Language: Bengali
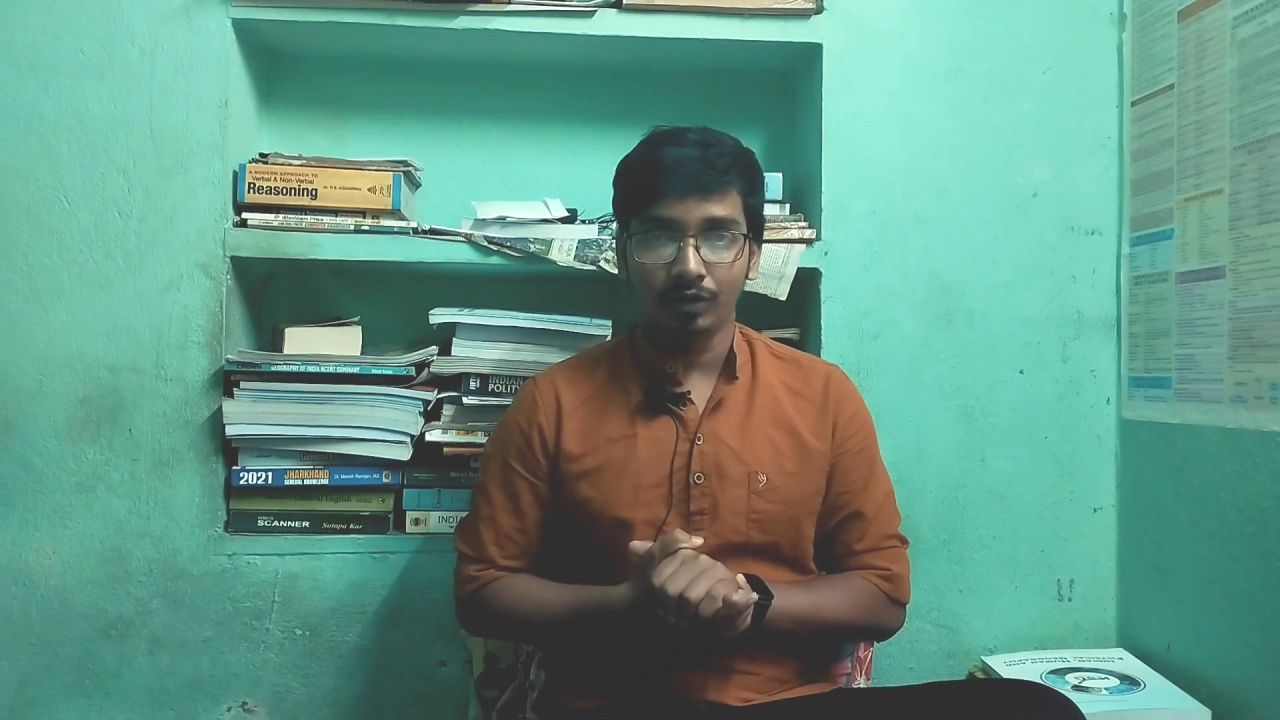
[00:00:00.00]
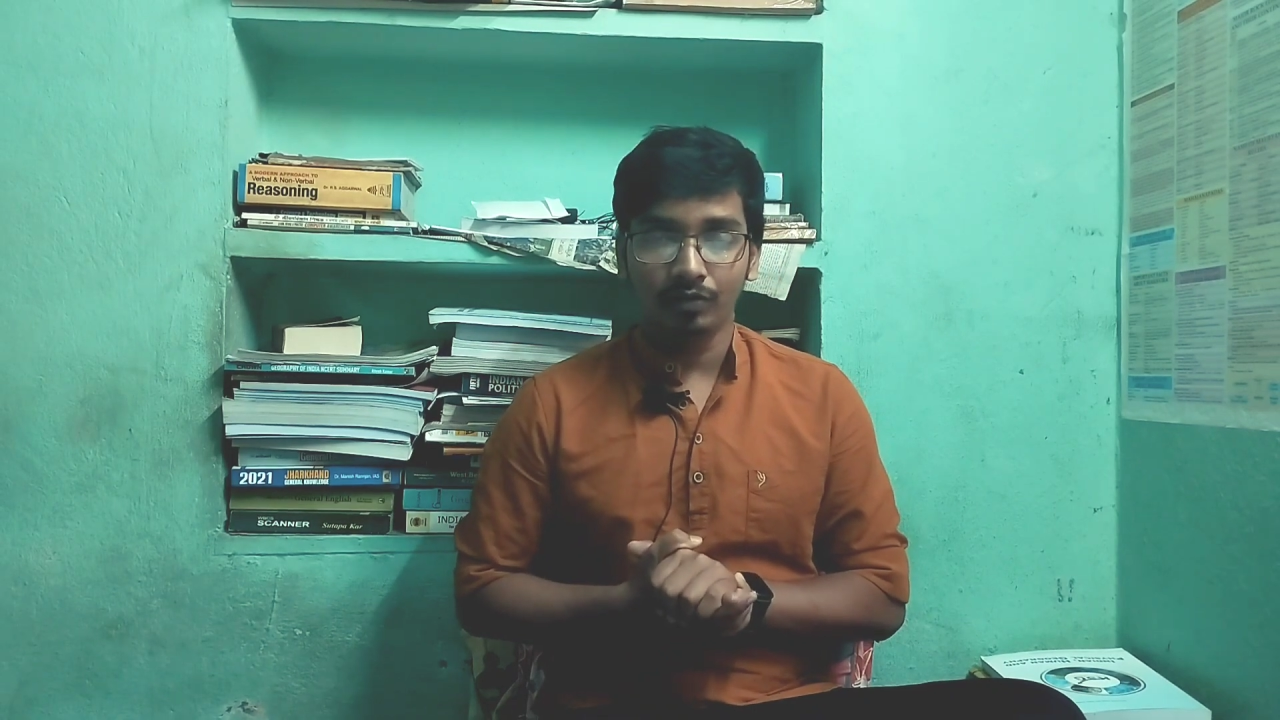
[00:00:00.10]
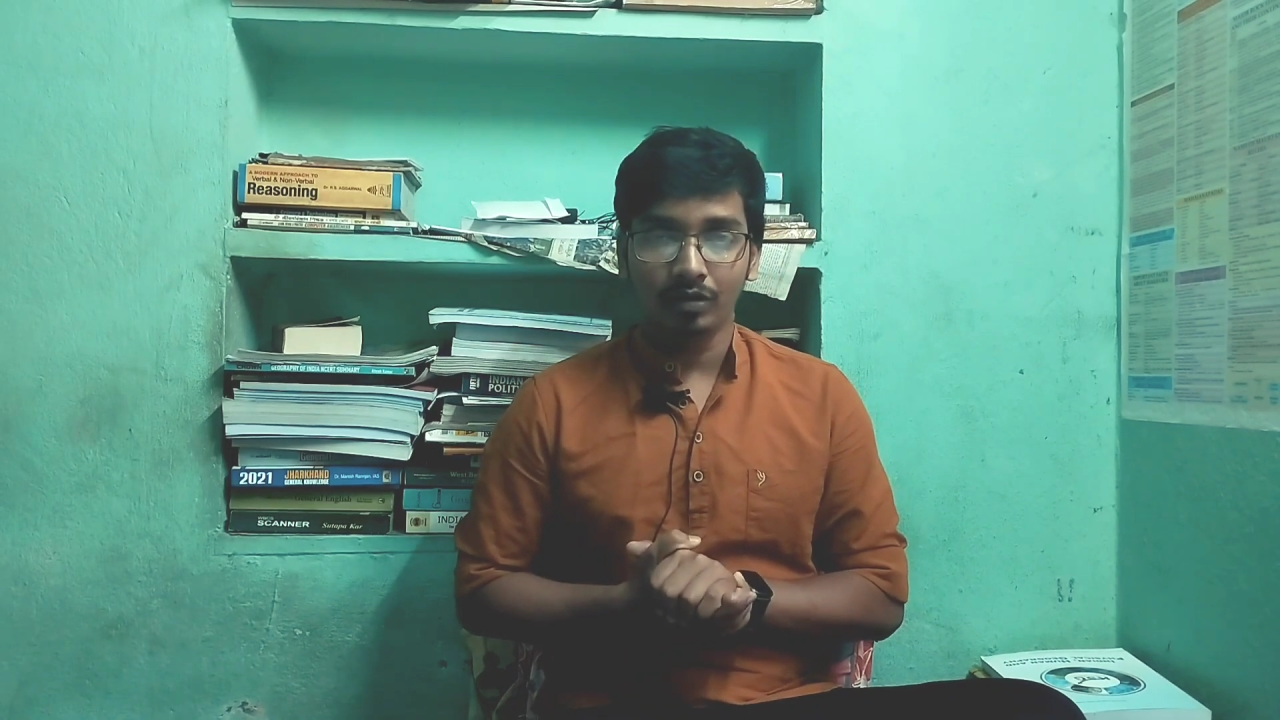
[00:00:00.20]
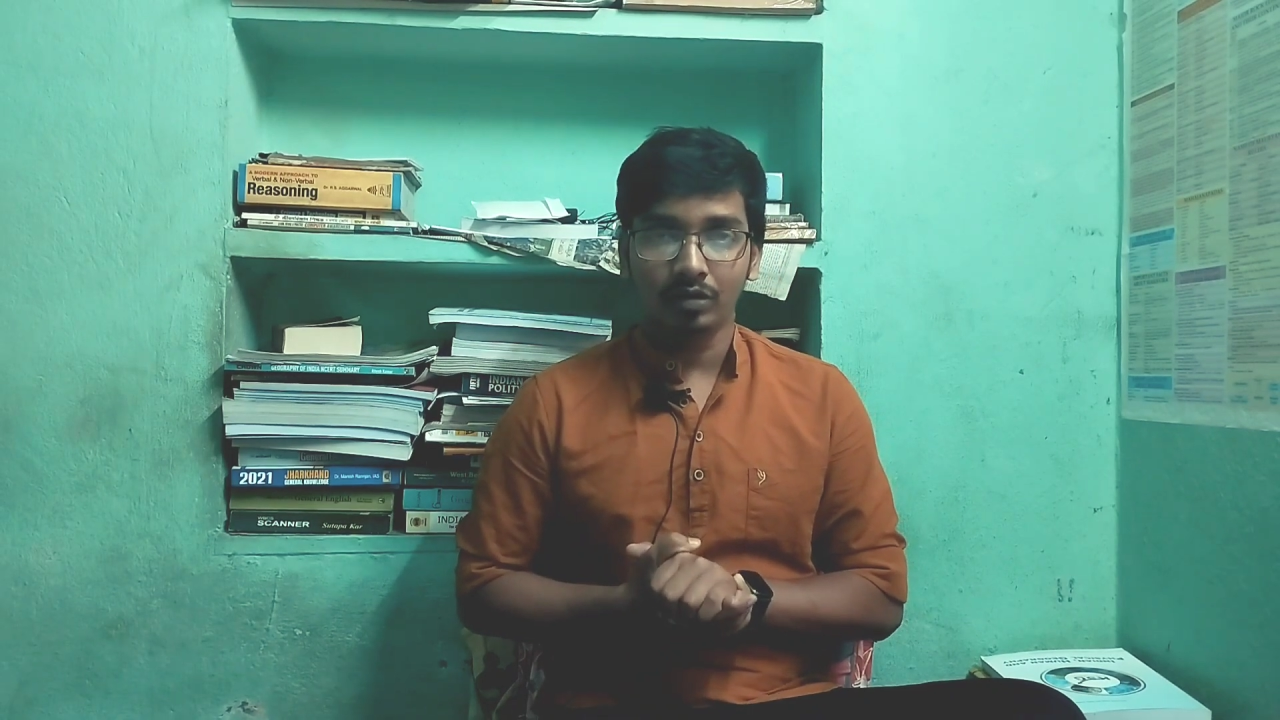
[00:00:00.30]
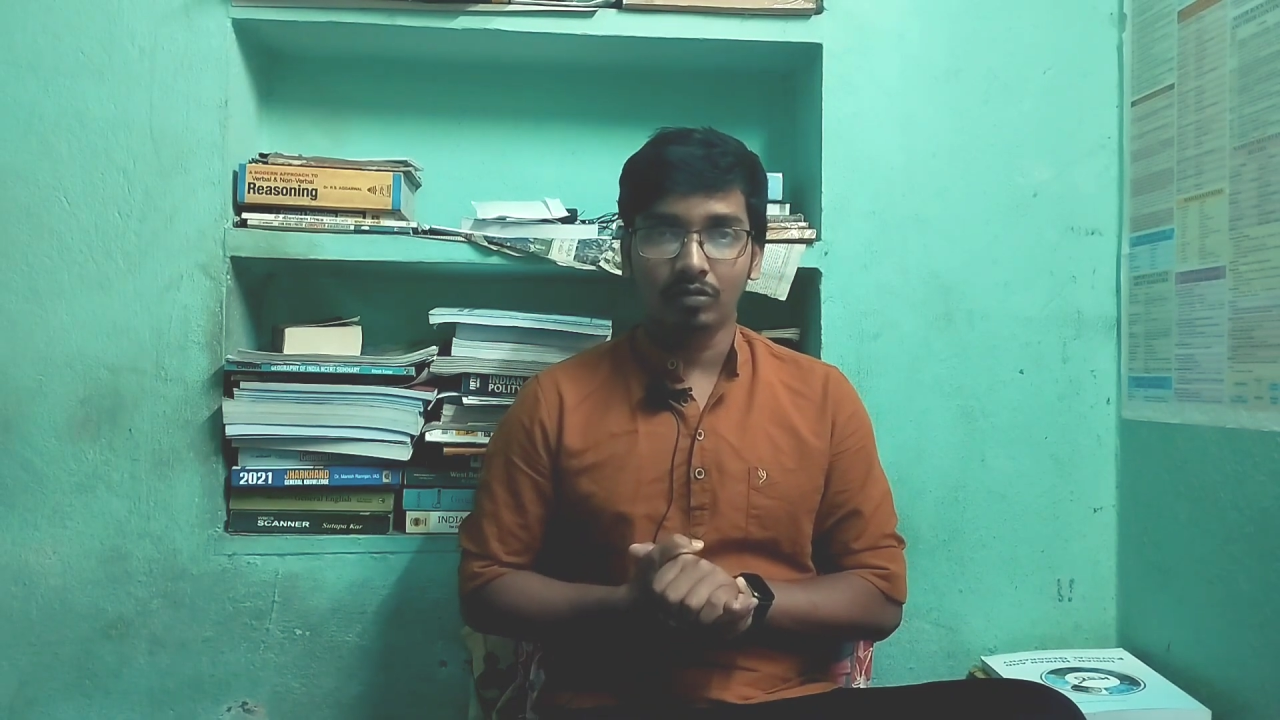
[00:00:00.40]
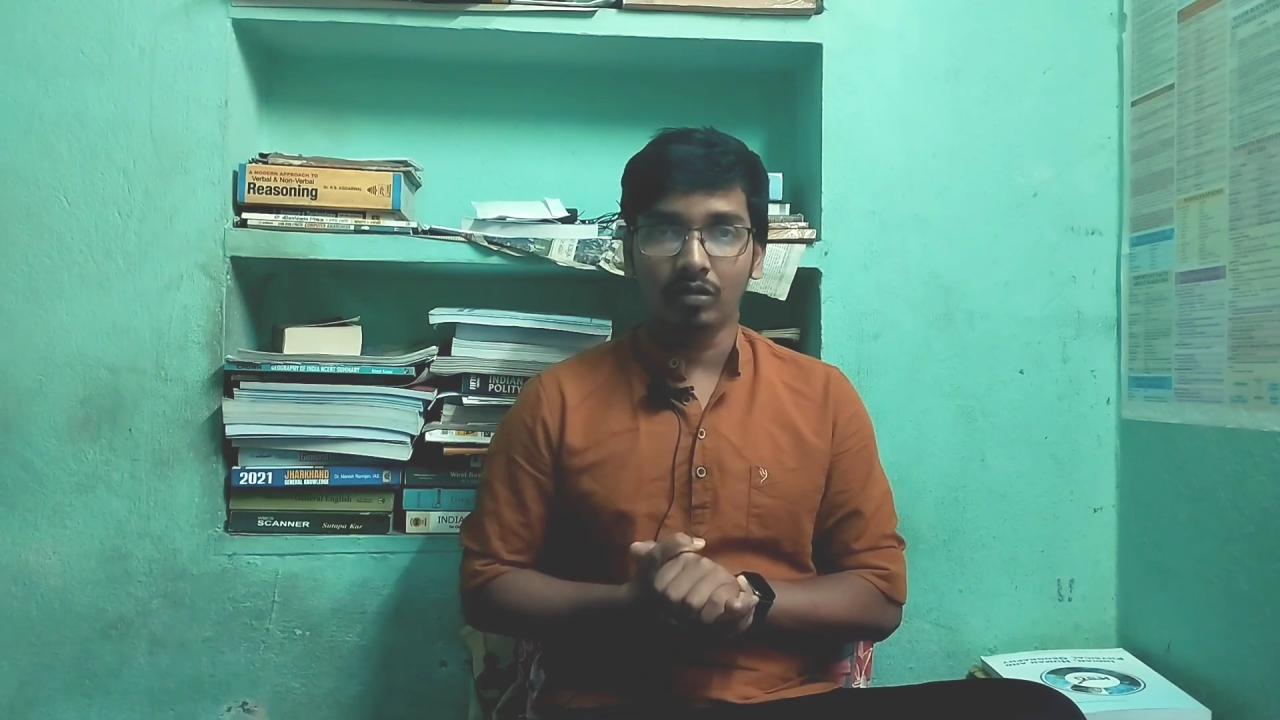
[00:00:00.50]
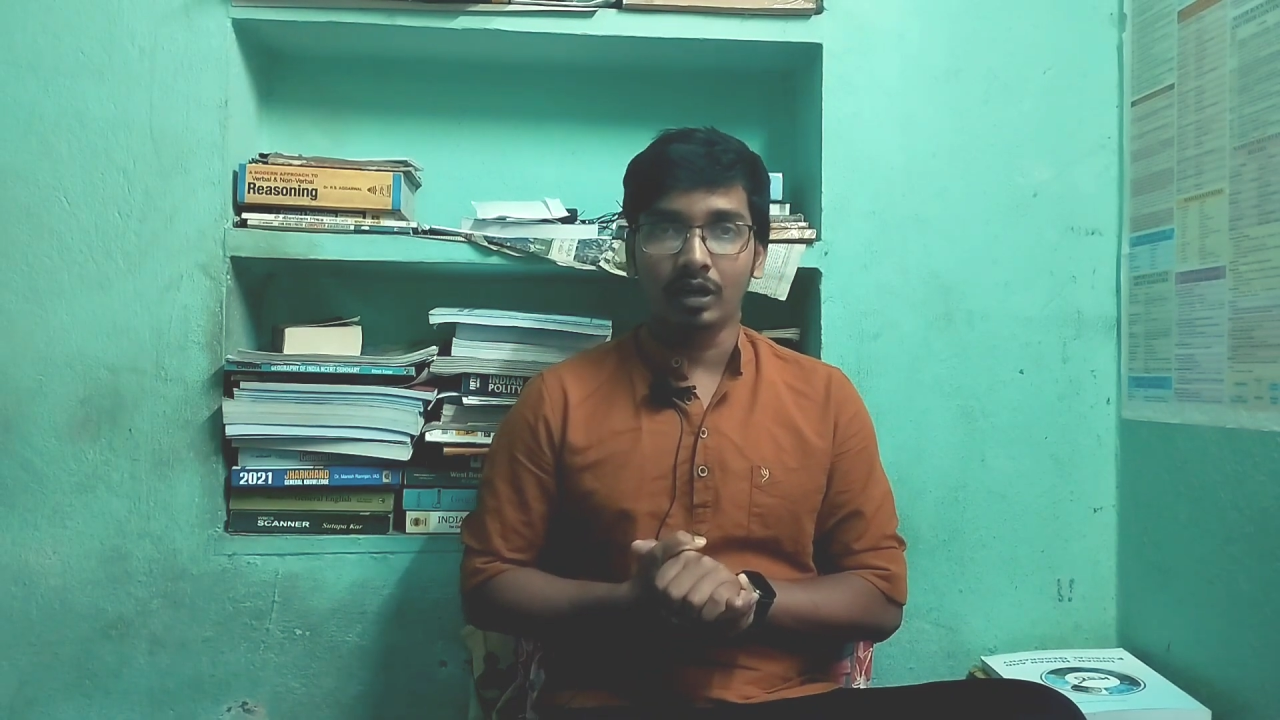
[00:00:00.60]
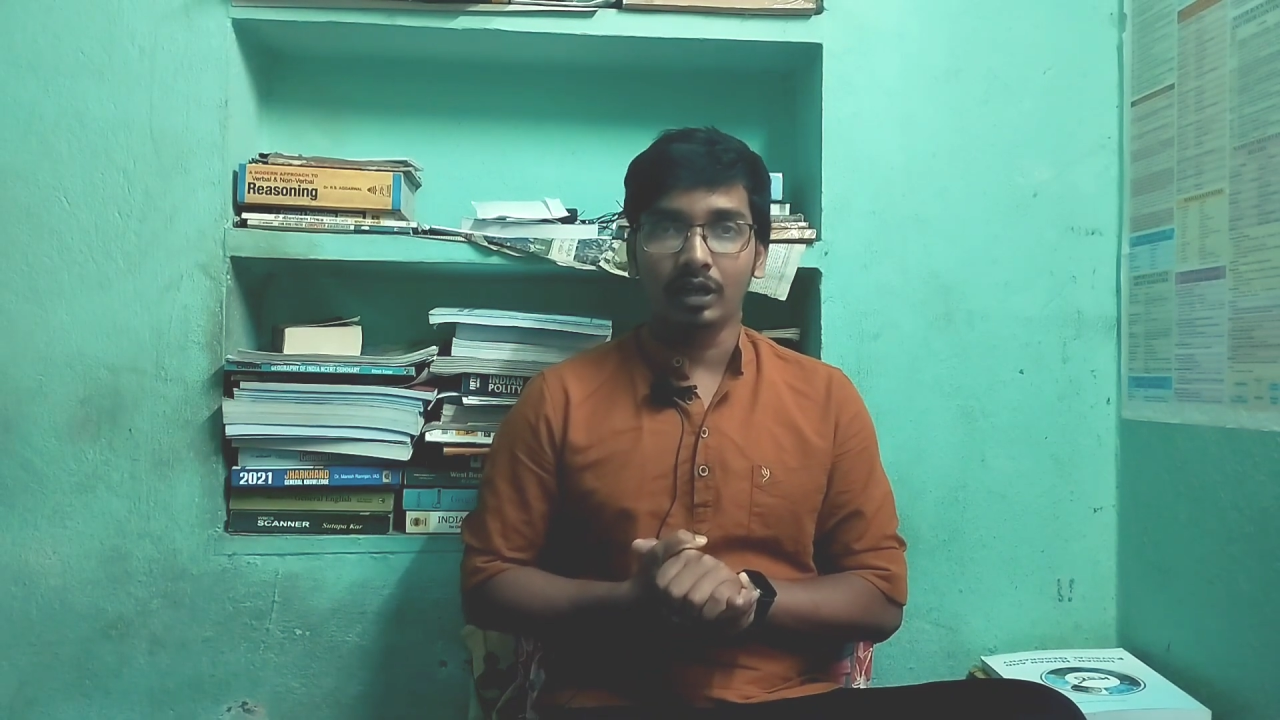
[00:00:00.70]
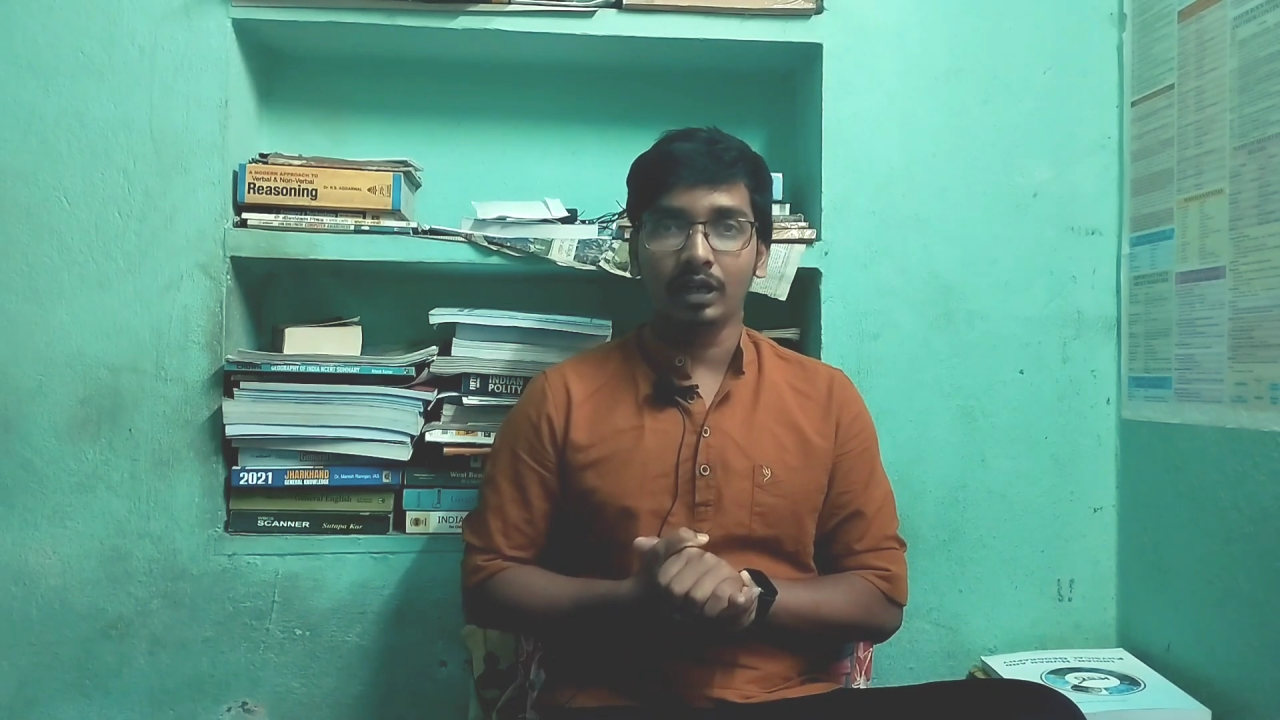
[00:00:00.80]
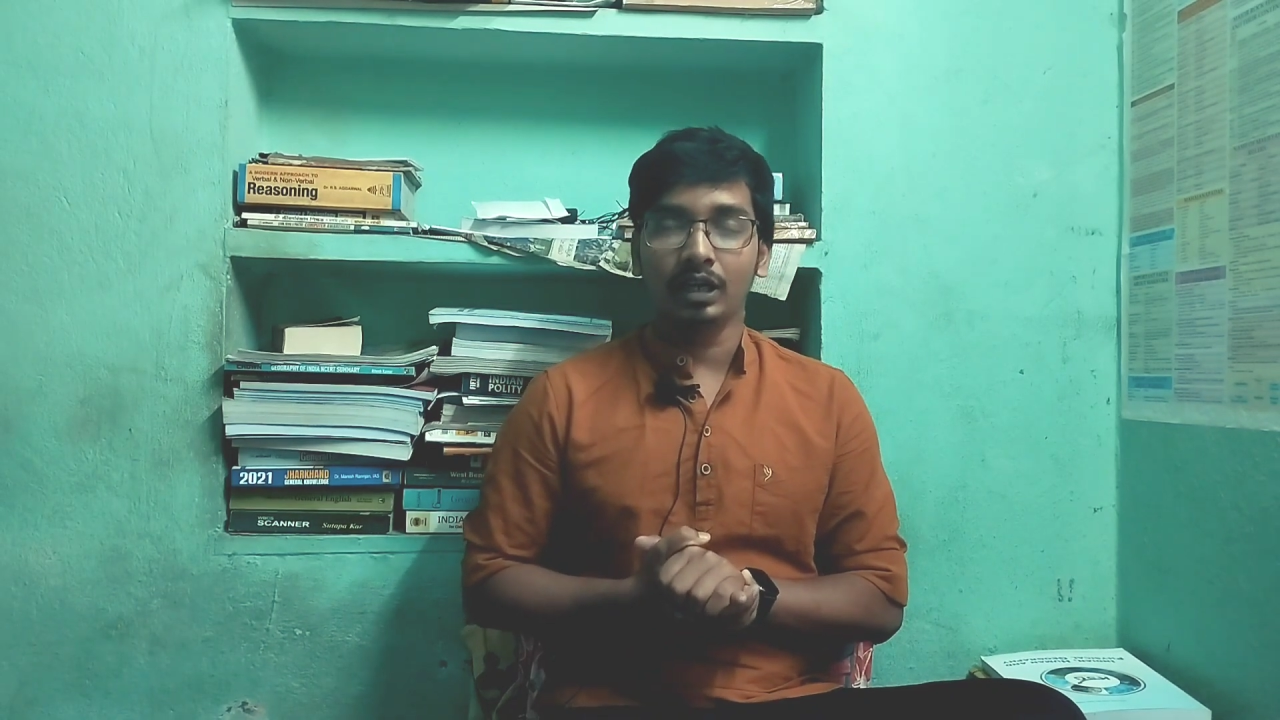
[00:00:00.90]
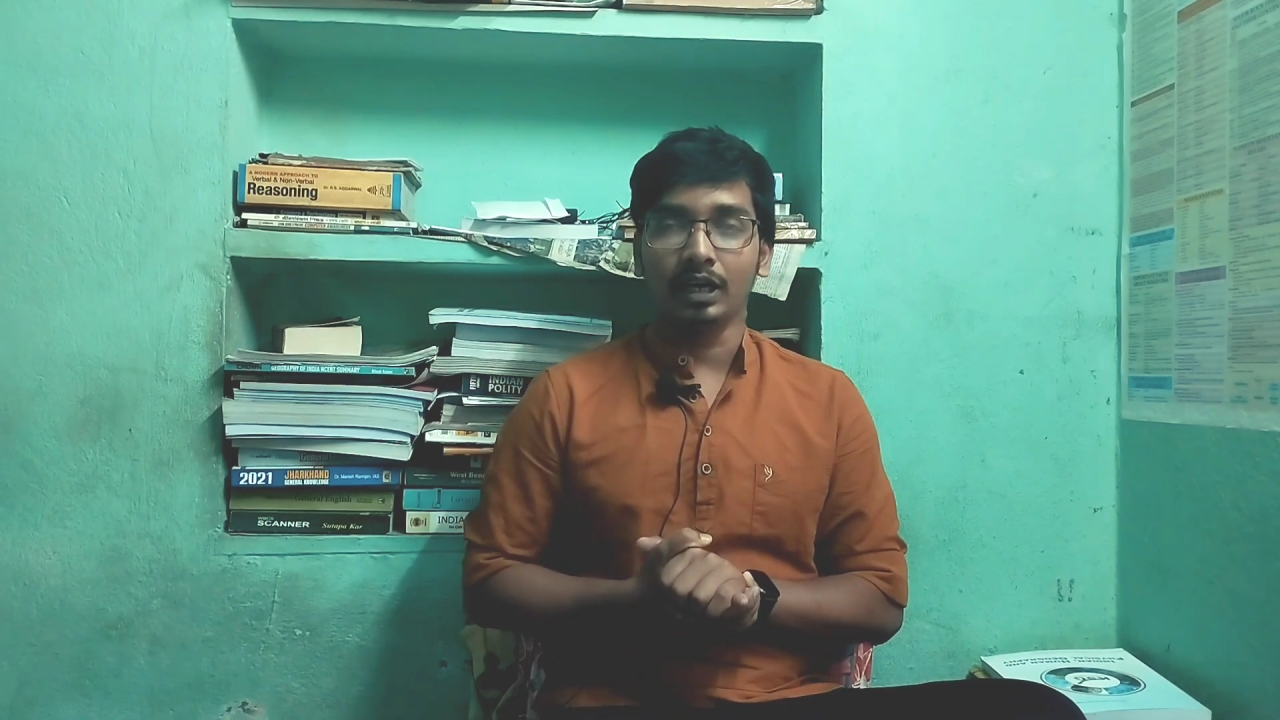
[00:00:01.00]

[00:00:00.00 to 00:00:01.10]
ম্যানুপুলেট করাটা